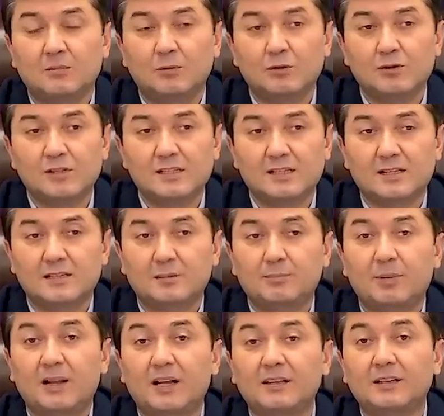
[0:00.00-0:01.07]
можно сказать,
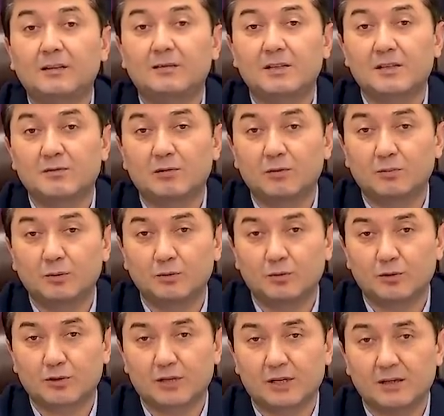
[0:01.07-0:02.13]
планировать свое
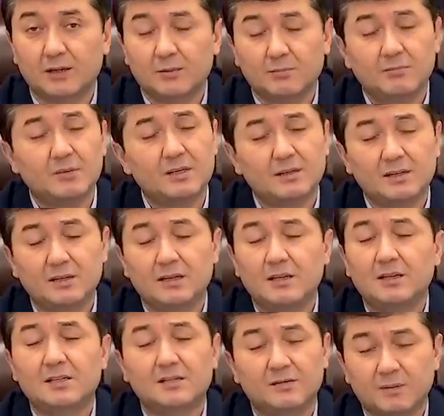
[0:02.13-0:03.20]
будущее. Мы
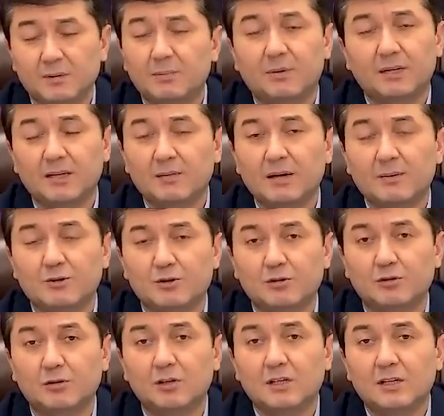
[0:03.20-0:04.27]
с вами понимаем,
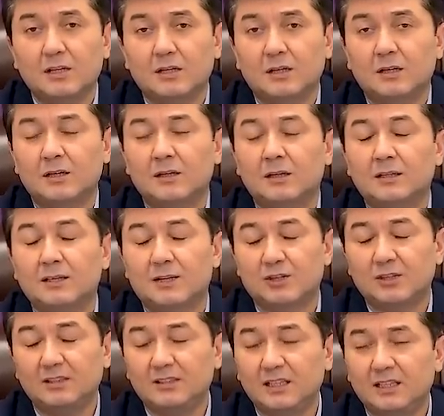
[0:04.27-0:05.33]
что э,
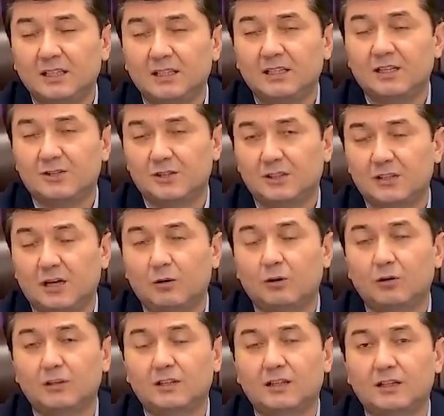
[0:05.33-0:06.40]
наши деньги, наш
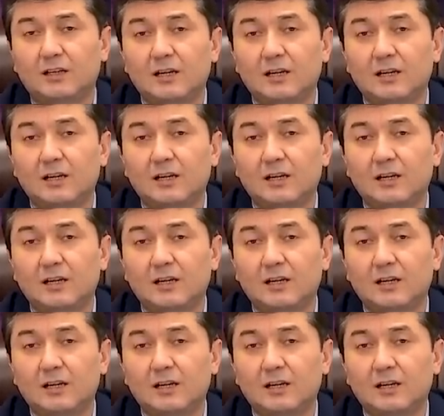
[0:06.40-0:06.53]
доход,